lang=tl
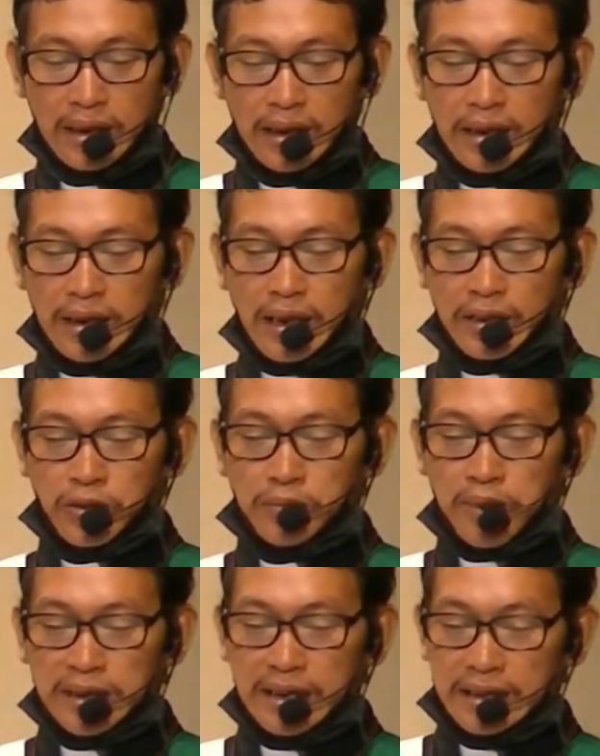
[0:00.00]
Ato
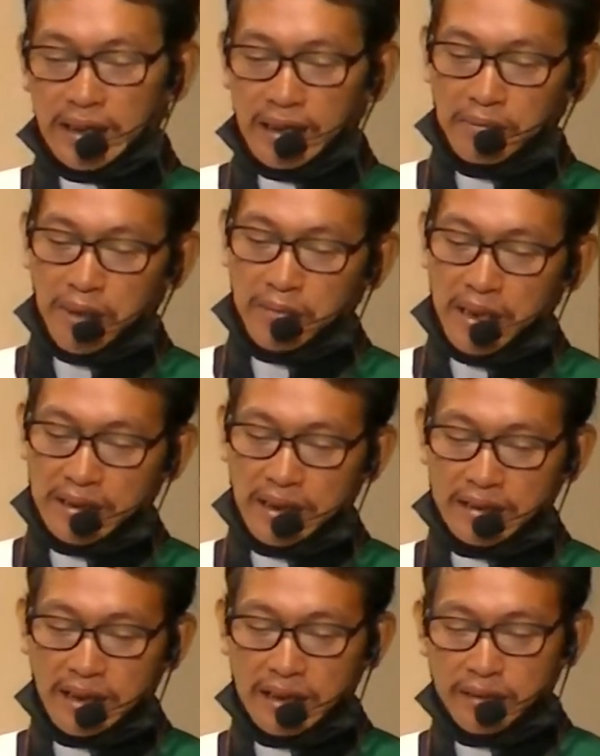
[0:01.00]
makita mabasa
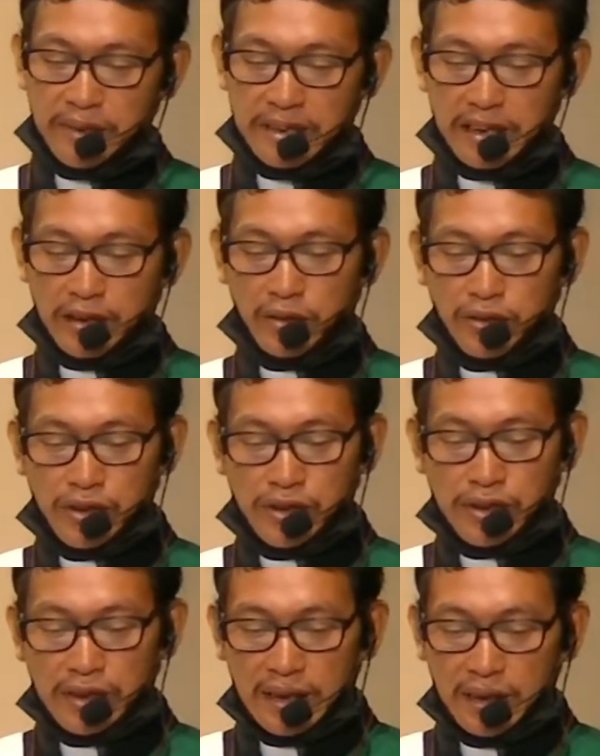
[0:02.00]
sa
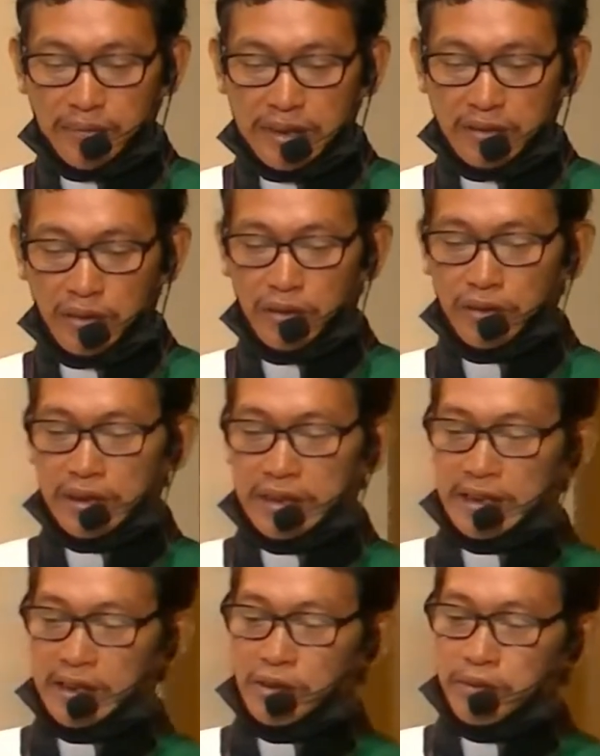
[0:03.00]
Leviticus kapitulo
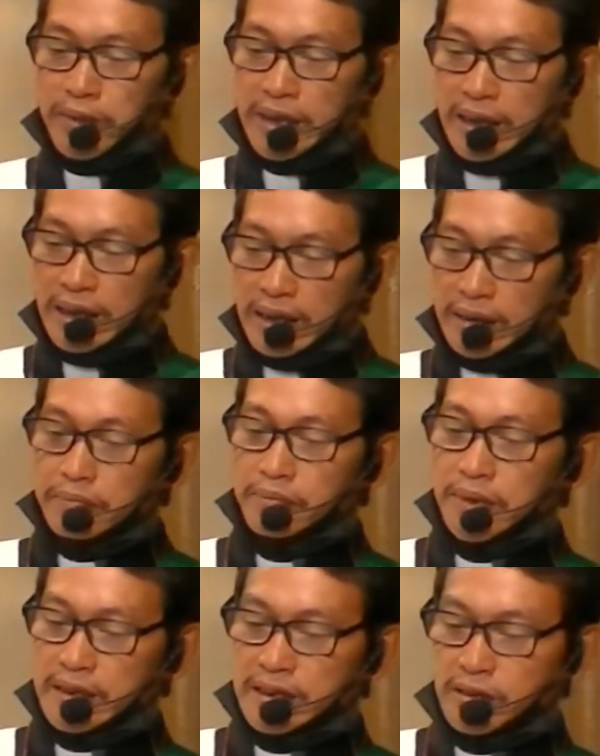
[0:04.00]
19
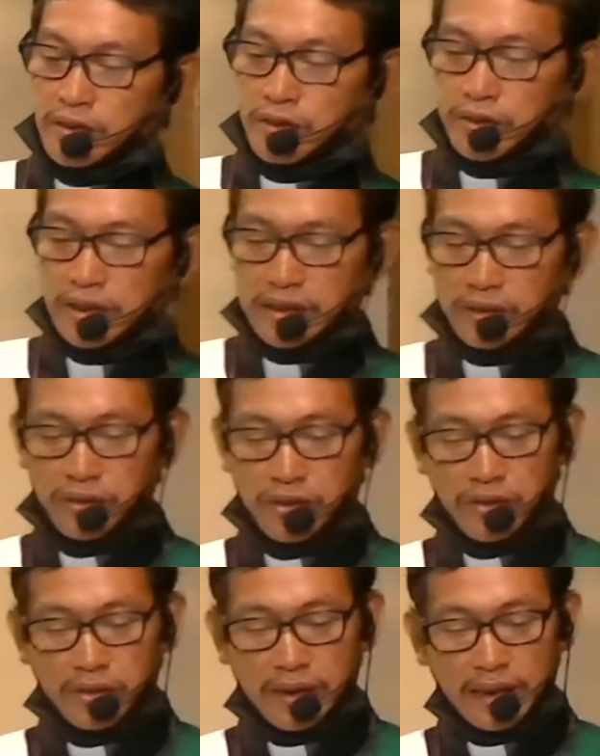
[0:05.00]
bersikulo 18
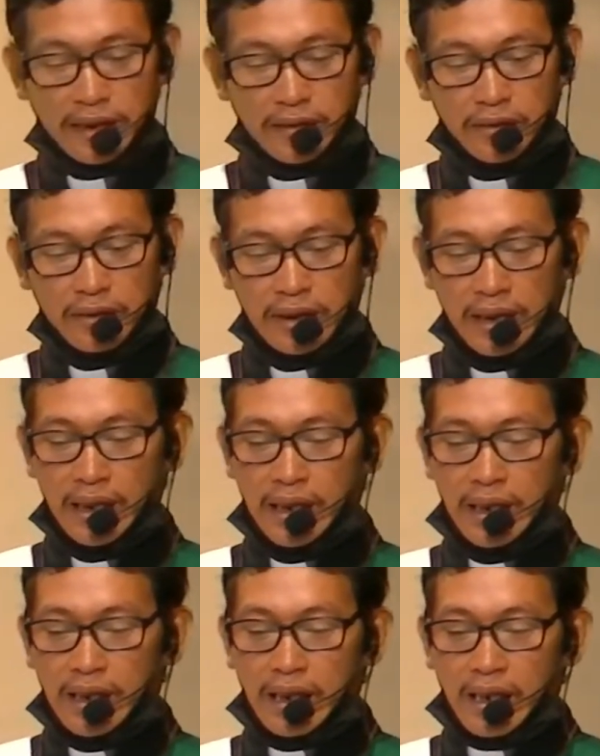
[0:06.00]
nag-ingon.
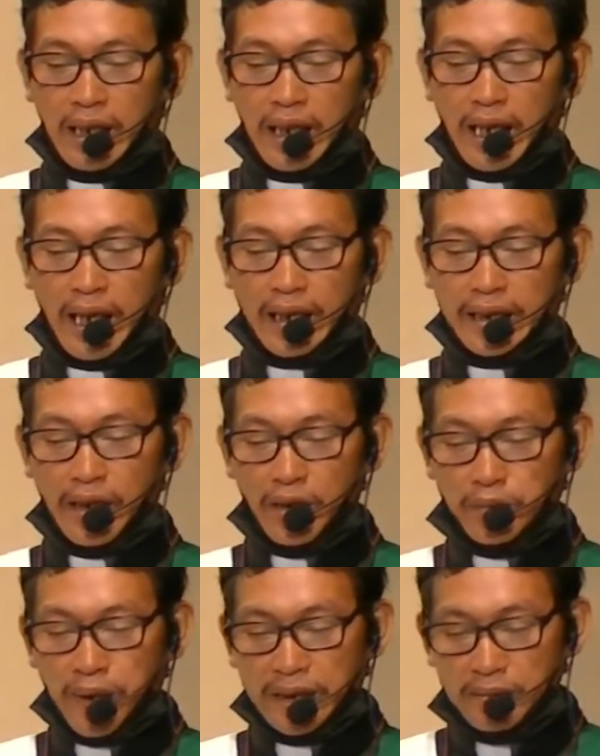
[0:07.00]
Ayaw
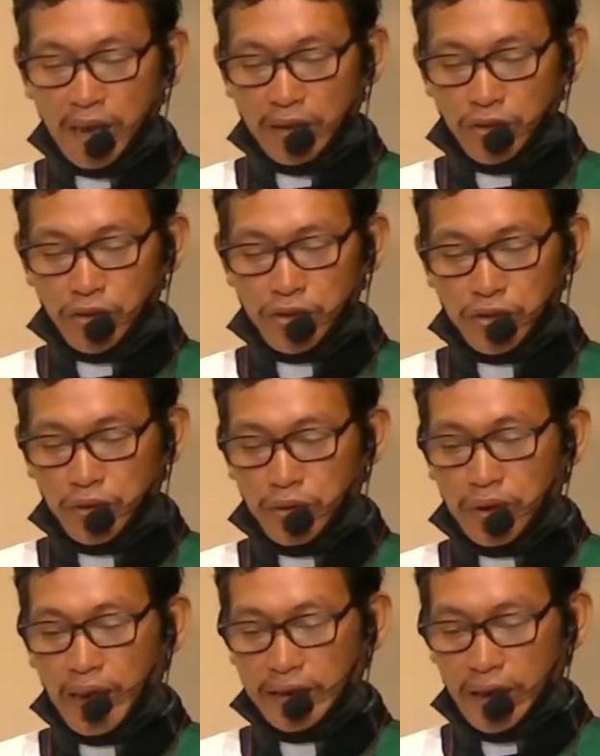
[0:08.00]
panimalos ug
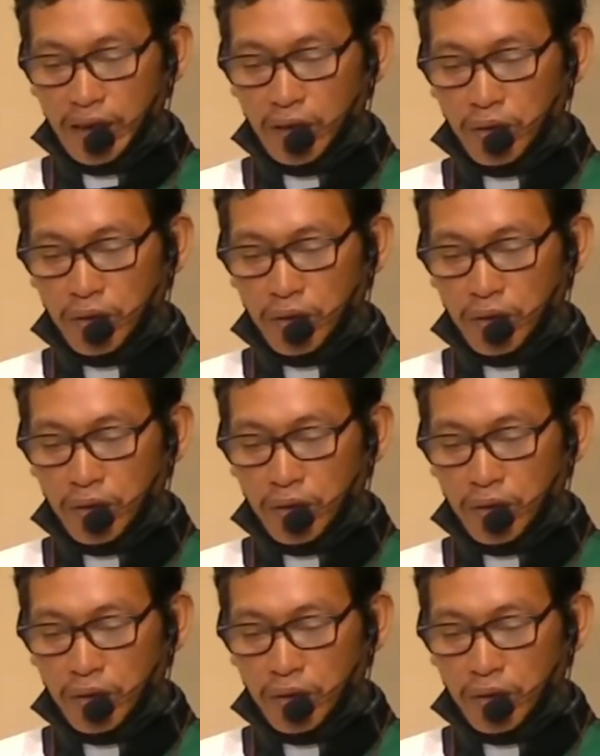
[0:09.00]
ayaw